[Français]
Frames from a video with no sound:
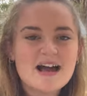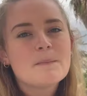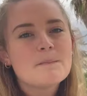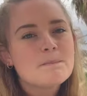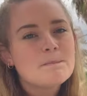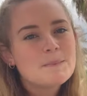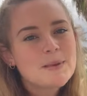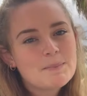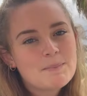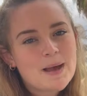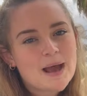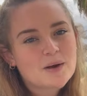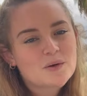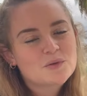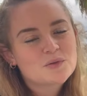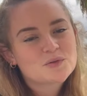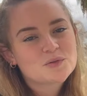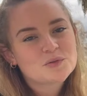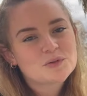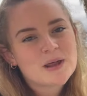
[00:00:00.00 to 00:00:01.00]
Mais par
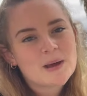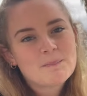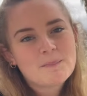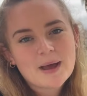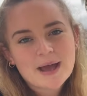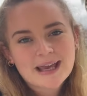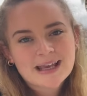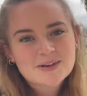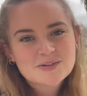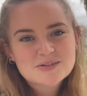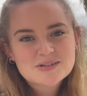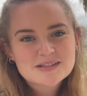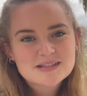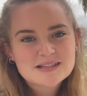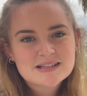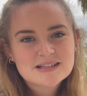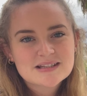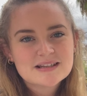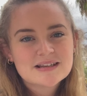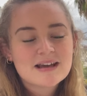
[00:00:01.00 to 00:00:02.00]
contre, on n'a pas
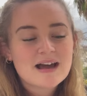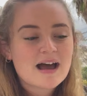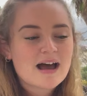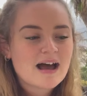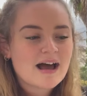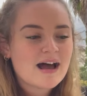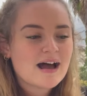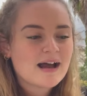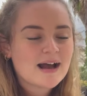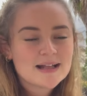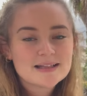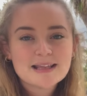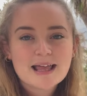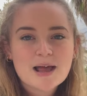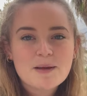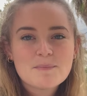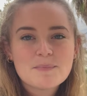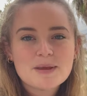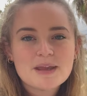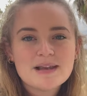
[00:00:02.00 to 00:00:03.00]
réussi à
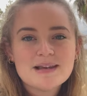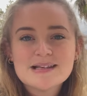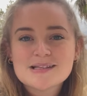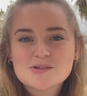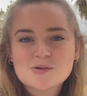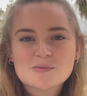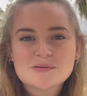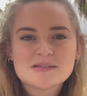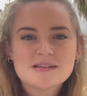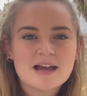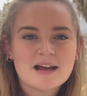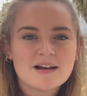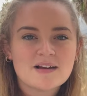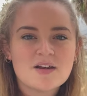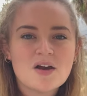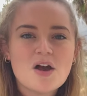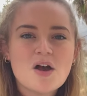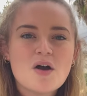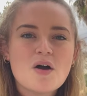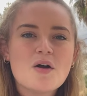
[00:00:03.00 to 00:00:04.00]
rattraper les obstacles
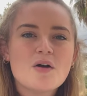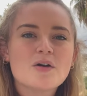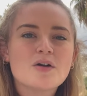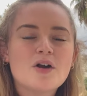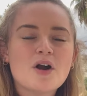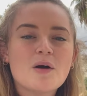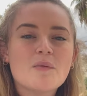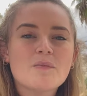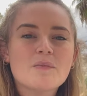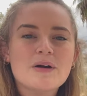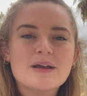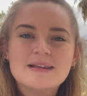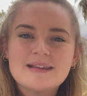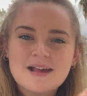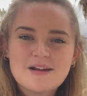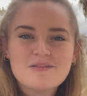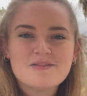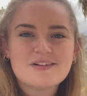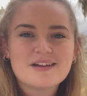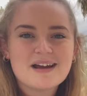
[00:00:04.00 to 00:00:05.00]
euh, comme il y
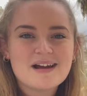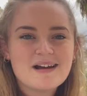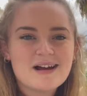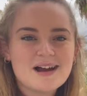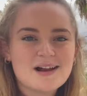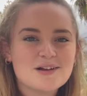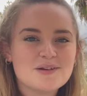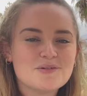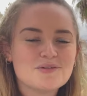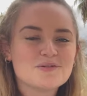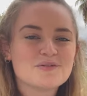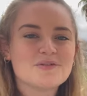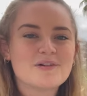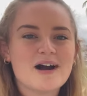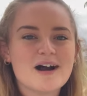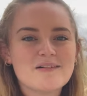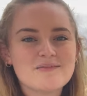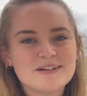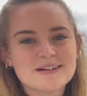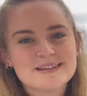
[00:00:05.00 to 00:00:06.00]
avait à Lyon
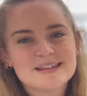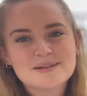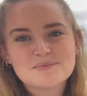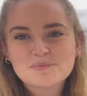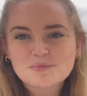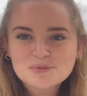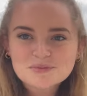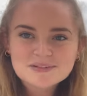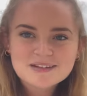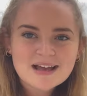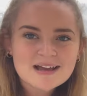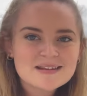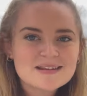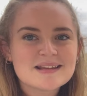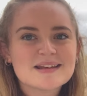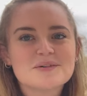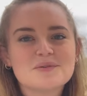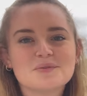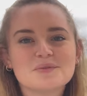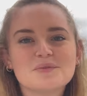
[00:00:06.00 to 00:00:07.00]
avec des montagnes
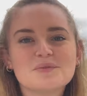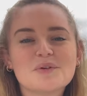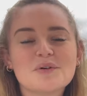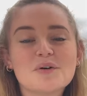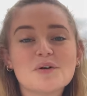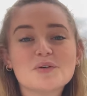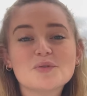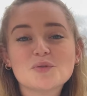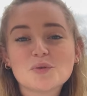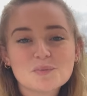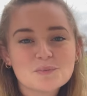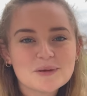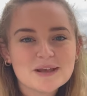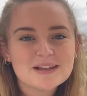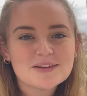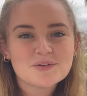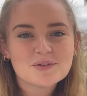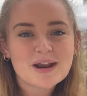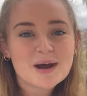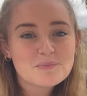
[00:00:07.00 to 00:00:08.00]
et qu'on euh, tombait
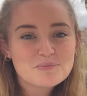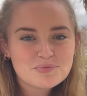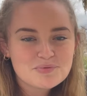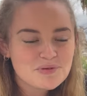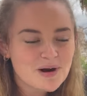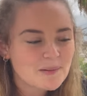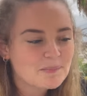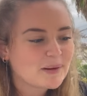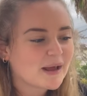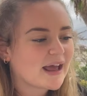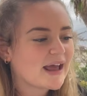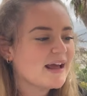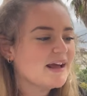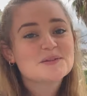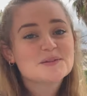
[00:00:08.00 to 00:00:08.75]
dans la boue après.